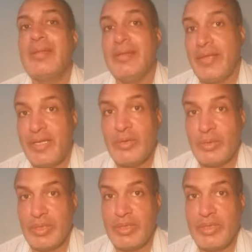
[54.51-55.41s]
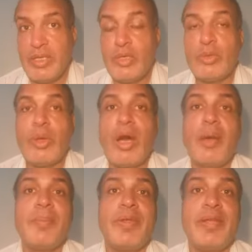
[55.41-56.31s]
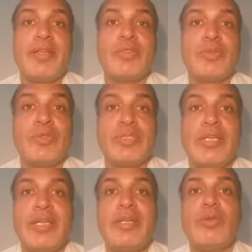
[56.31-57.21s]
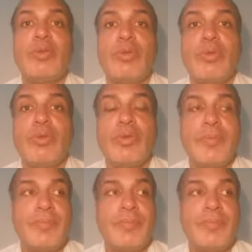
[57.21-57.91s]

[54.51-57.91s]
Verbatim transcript: नहीं हुई तो आप ये सोच के ही खुद को